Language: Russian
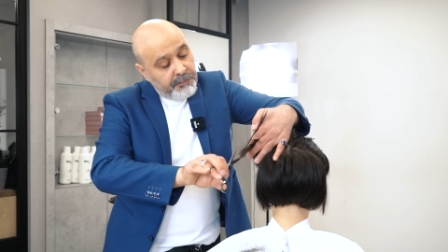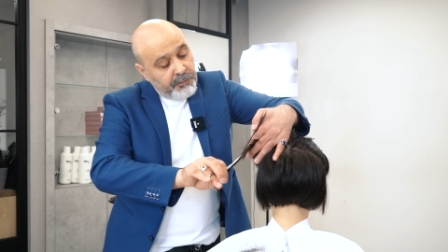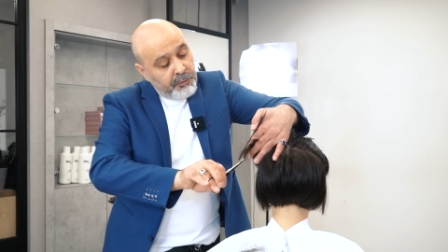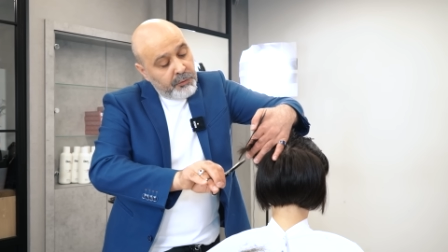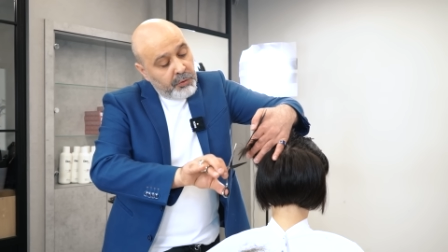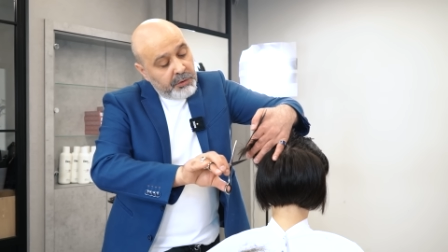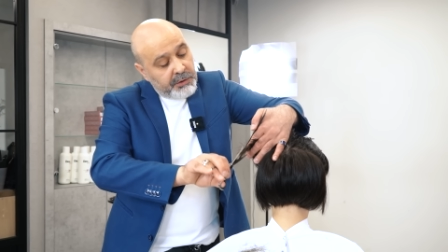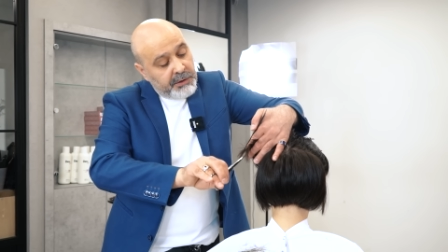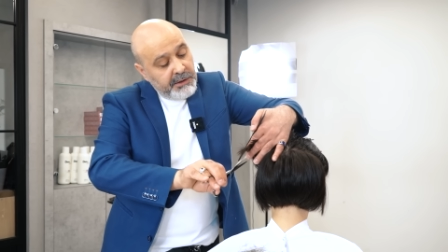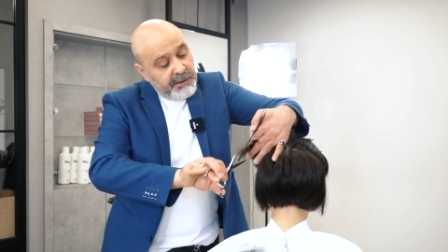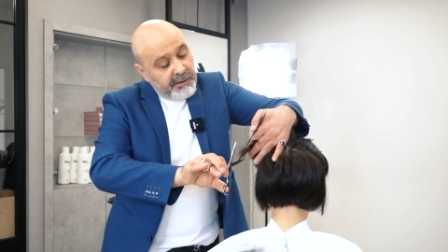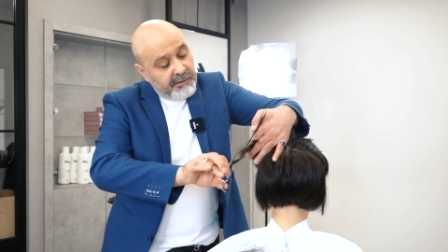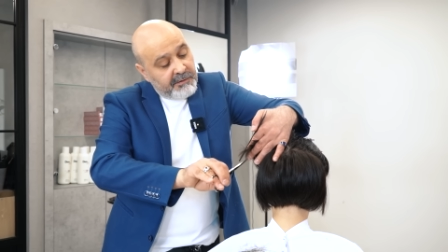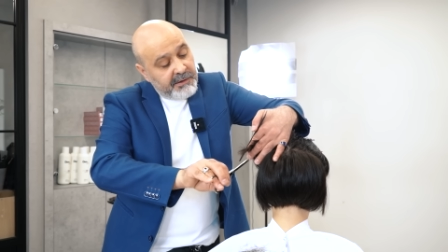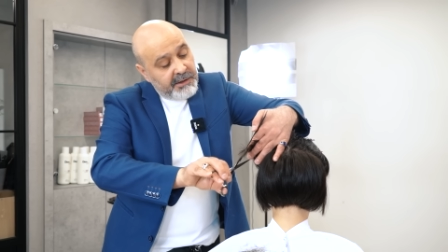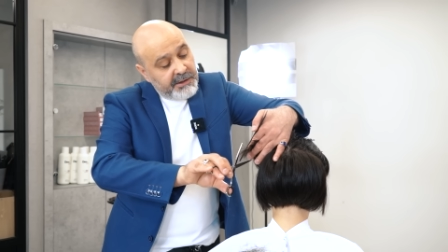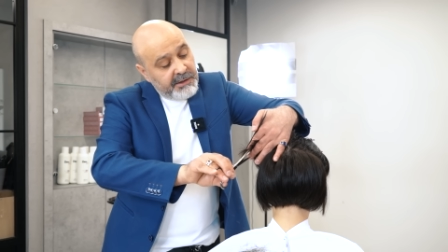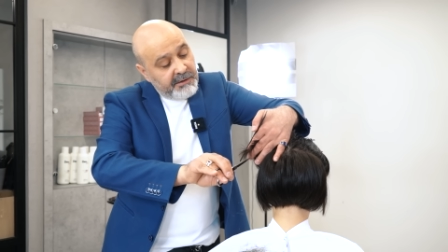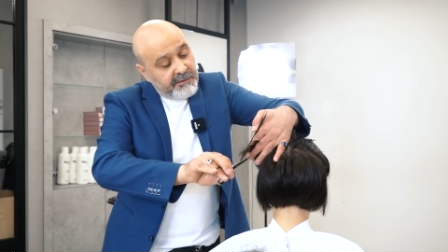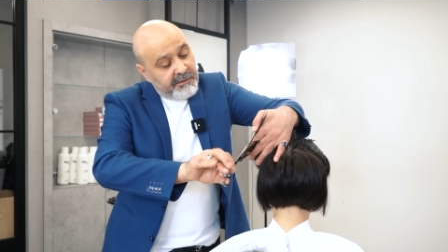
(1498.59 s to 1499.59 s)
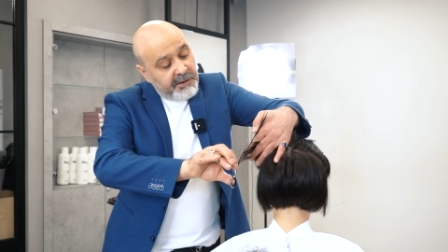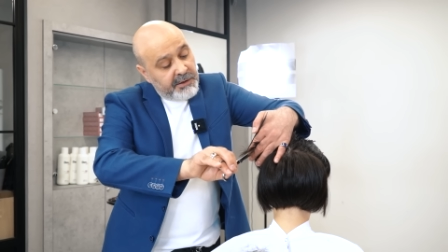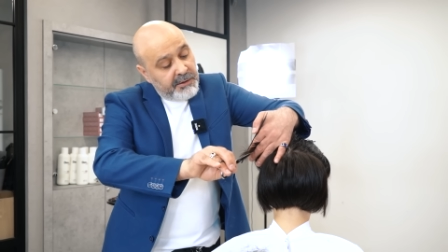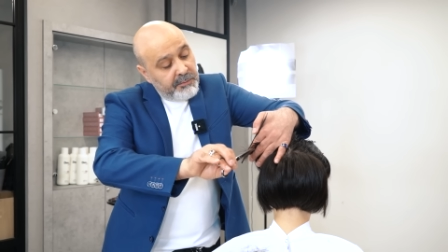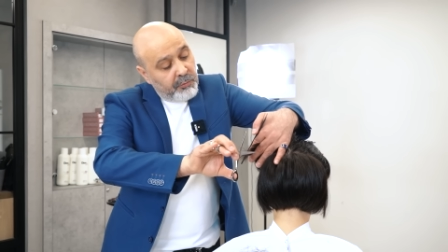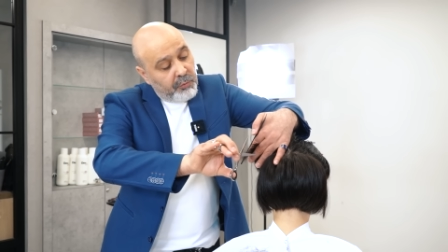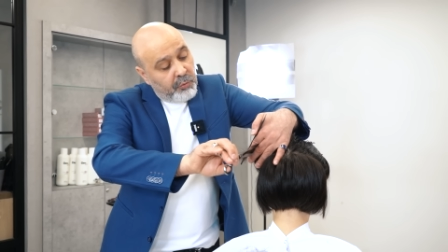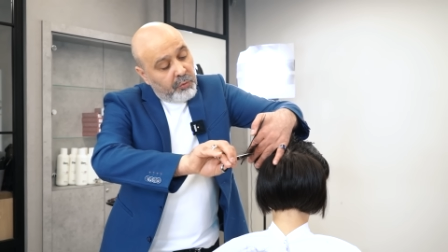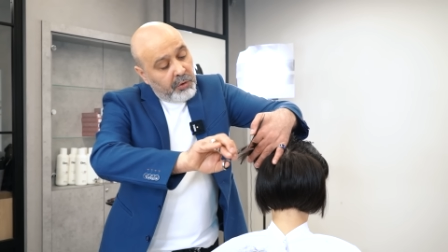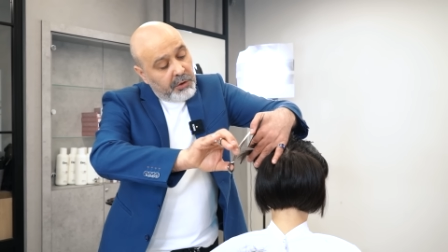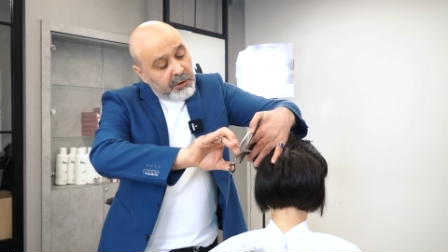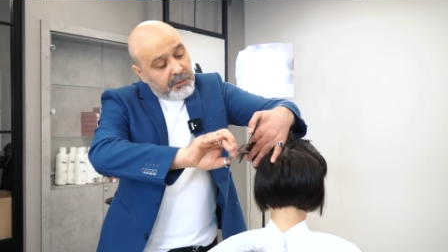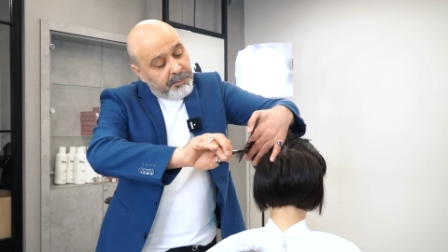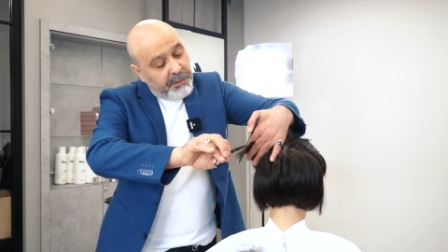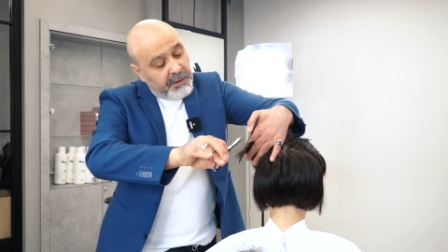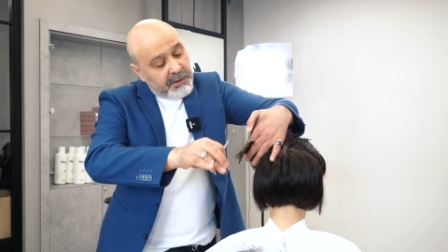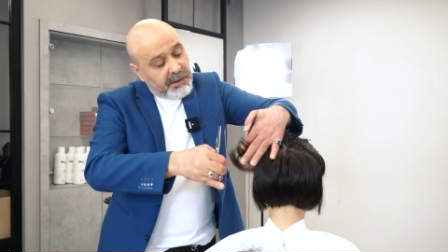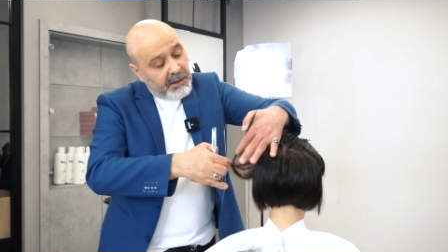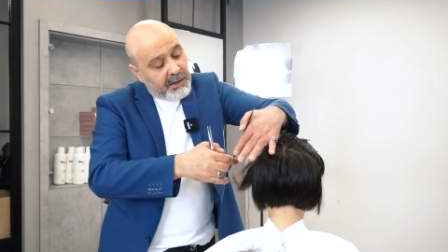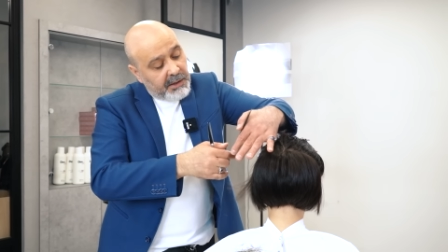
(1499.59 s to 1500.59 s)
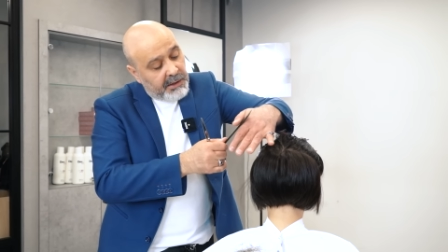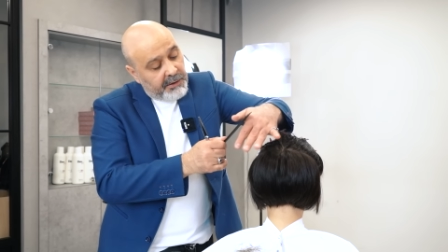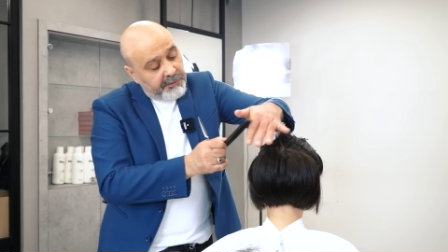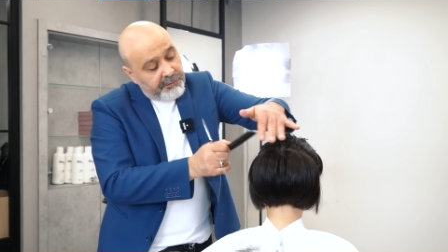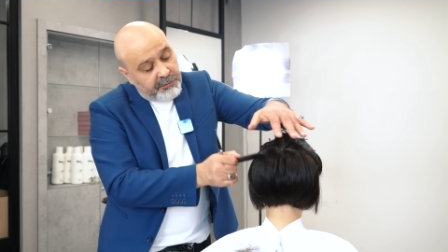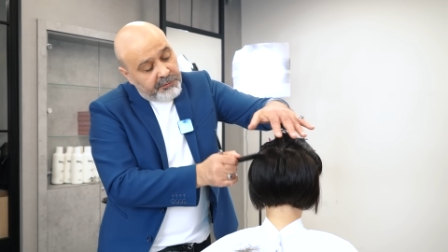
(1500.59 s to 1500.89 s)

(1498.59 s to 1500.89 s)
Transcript: Но ты насладись этим год, полтора,